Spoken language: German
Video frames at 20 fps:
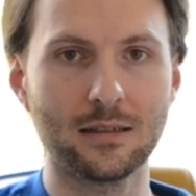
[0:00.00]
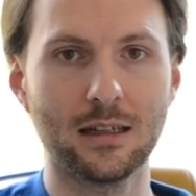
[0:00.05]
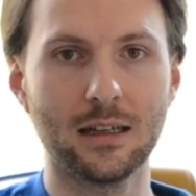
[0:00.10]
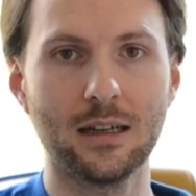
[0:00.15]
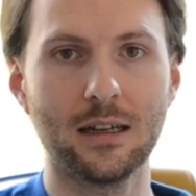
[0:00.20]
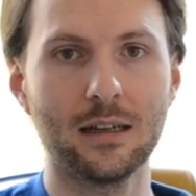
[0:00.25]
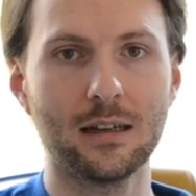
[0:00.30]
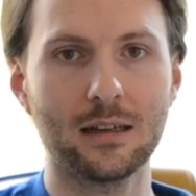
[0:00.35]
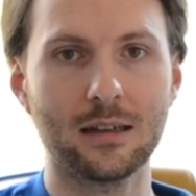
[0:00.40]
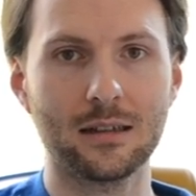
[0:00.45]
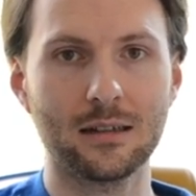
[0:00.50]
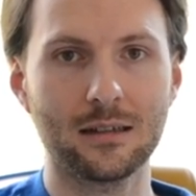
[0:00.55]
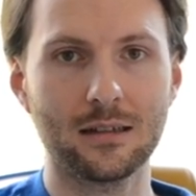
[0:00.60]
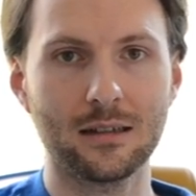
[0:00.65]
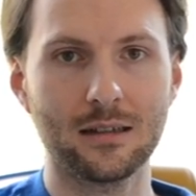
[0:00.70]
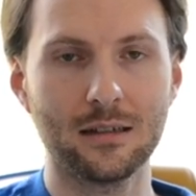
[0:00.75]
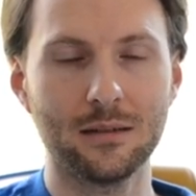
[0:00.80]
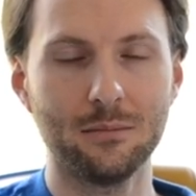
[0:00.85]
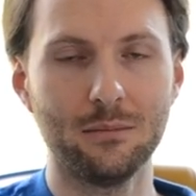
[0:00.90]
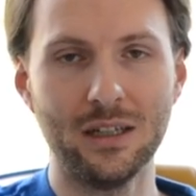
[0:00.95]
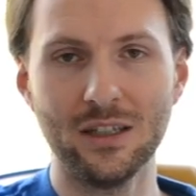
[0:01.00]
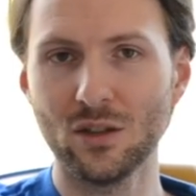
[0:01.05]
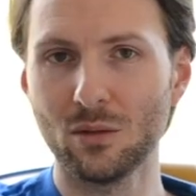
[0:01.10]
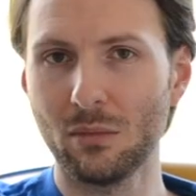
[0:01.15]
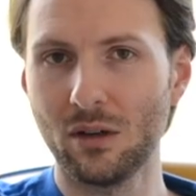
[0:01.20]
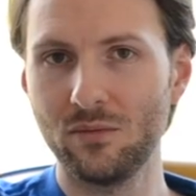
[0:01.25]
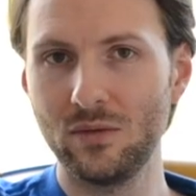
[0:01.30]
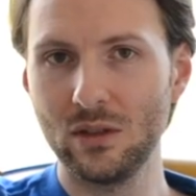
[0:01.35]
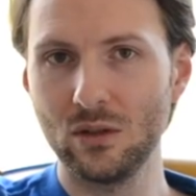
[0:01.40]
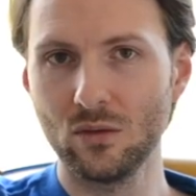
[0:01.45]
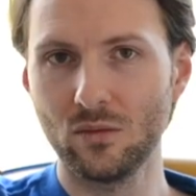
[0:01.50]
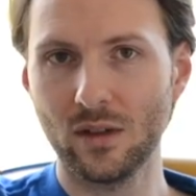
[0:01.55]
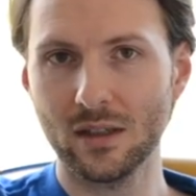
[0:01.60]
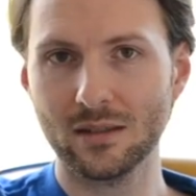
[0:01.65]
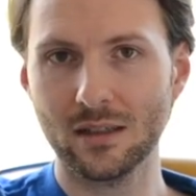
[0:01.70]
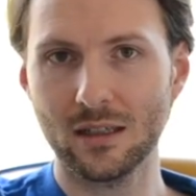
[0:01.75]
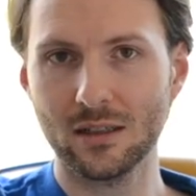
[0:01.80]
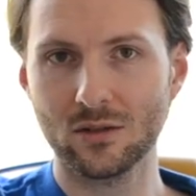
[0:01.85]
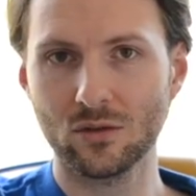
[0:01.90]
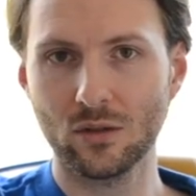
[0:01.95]
Da mache ich nochmal ein Video,
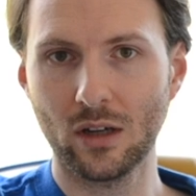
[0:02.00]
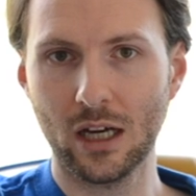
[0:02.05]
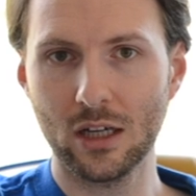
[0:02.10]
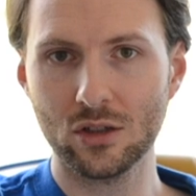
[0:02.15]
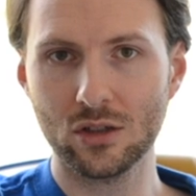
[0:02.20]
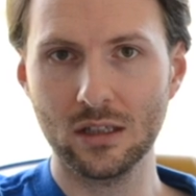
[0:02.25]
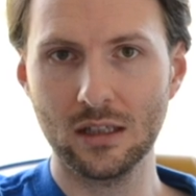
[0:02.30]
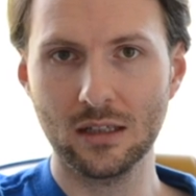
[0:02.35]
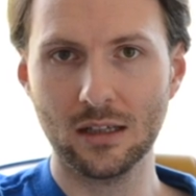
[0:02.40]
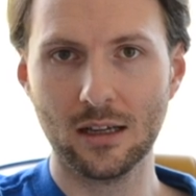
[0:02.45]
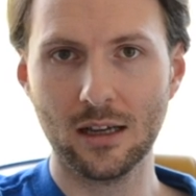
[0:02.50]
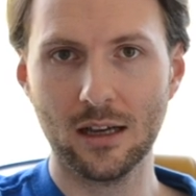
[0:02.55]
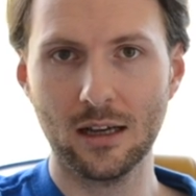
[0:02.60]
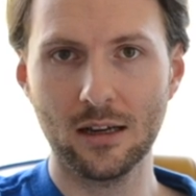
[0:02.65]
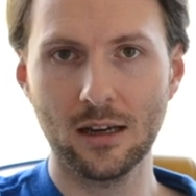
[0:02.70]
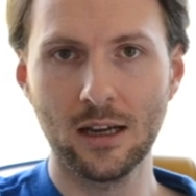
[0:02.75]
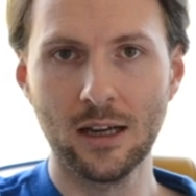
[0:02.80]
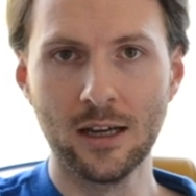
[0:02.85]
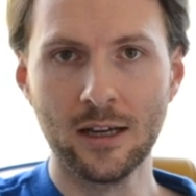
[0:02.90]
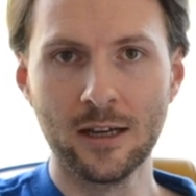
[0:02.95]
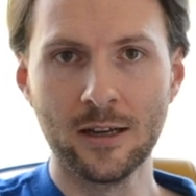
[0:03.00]
was alles so in Arsch gehen kann.